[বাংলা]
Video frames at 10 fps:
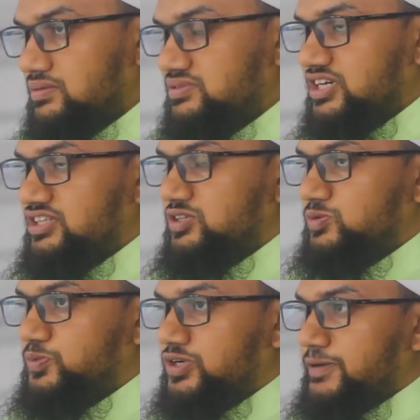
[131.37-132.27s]
যাদের
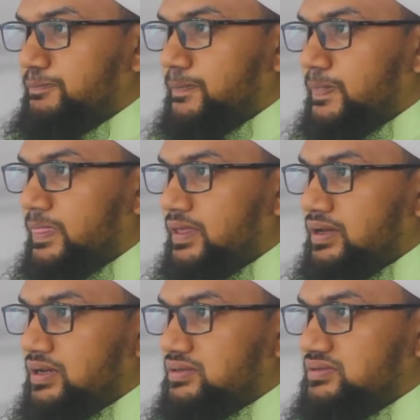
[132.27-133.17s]
উপরে
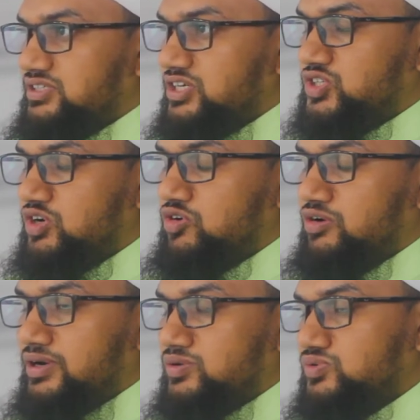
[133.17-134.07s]
যেই সকল
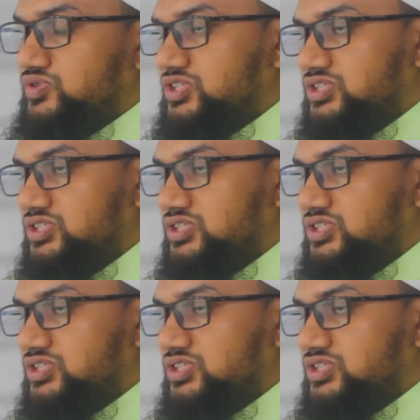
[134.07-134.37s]
মানুষ